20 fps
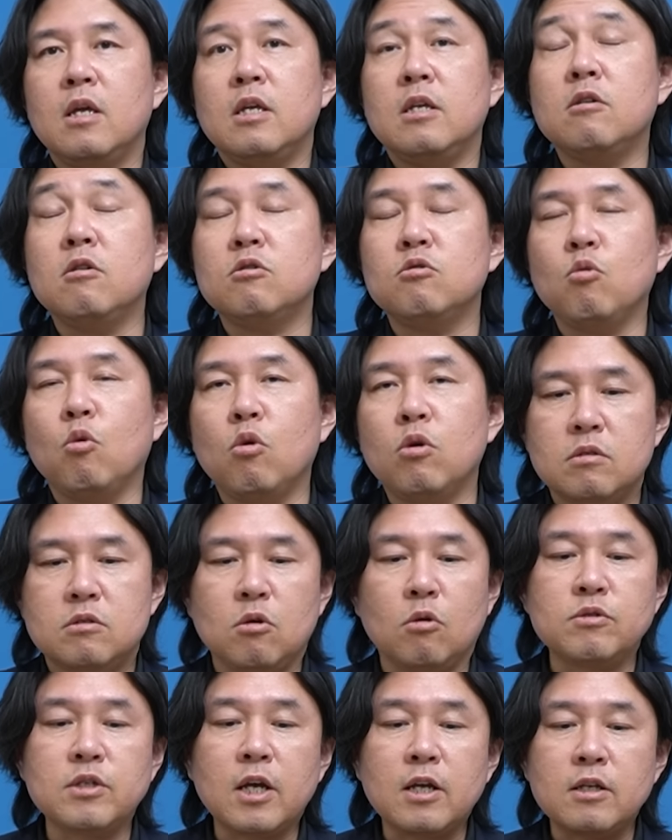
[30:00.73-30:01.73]
이건
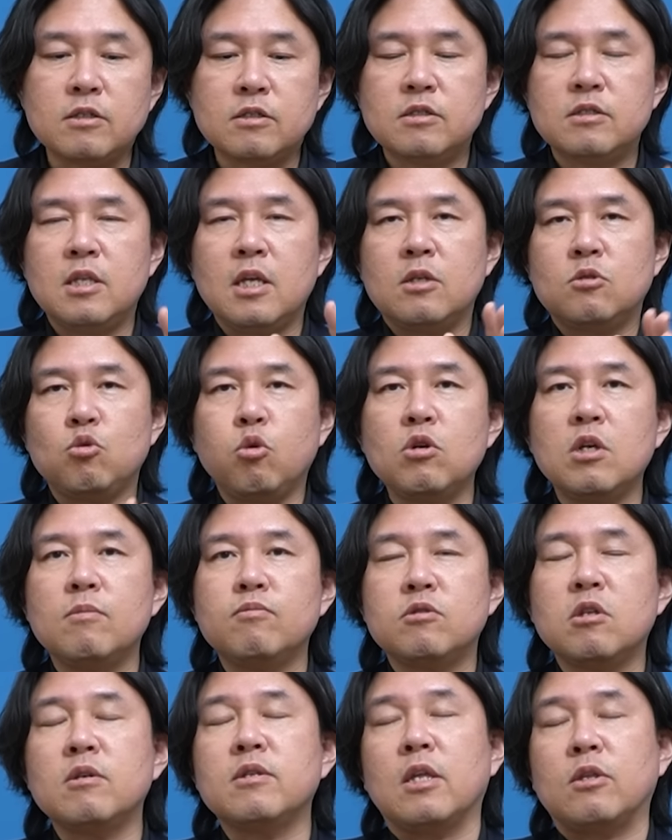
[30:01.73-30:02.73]
정착했을 때
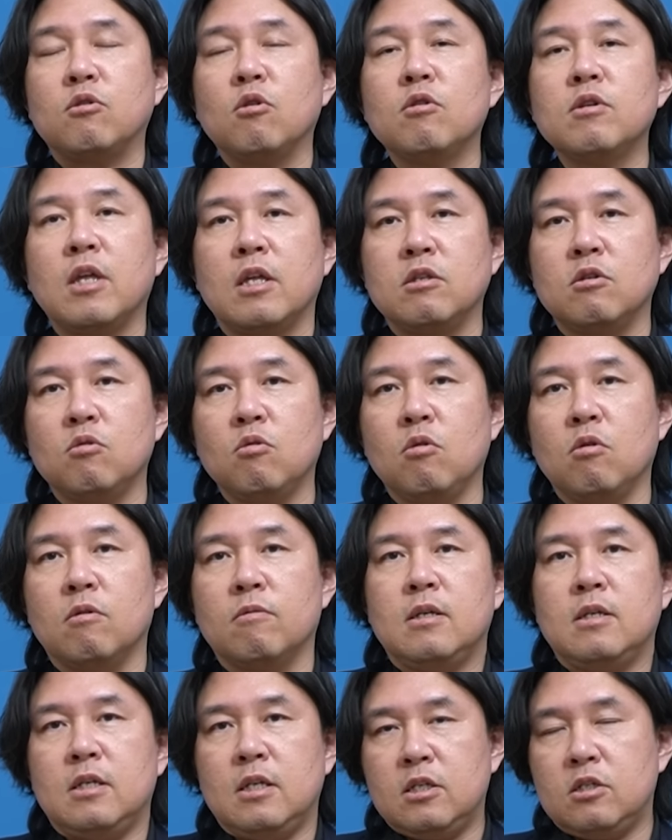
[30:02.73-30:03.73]
초기부터 됐던 건
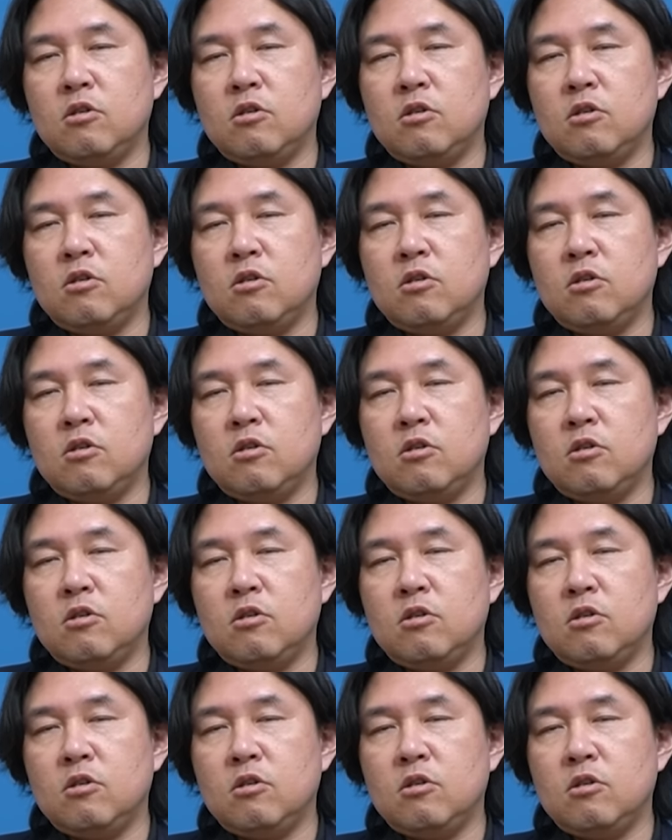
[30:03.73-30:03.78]
아니고 이